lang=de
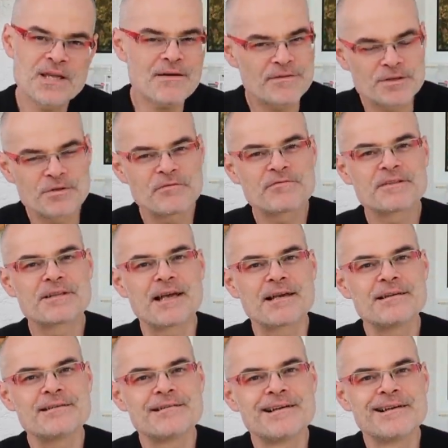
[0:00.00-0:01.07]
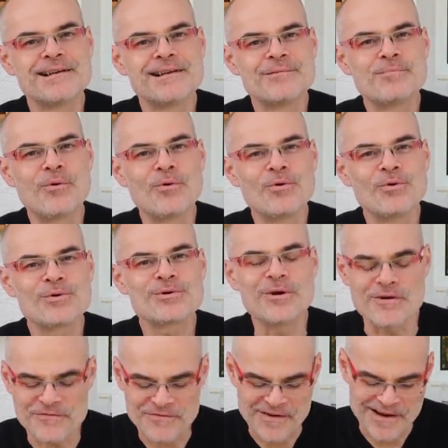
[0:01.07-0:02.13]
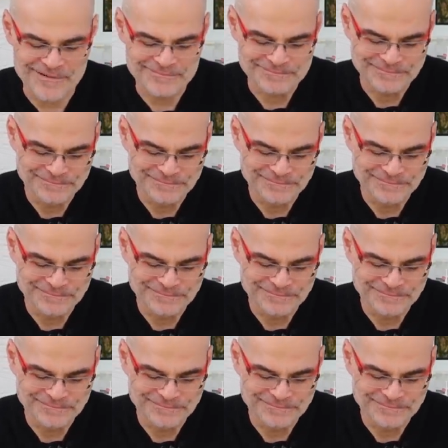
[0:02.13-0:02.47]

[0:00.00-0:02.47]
ja, wir durften dann Polo und Golf fahren.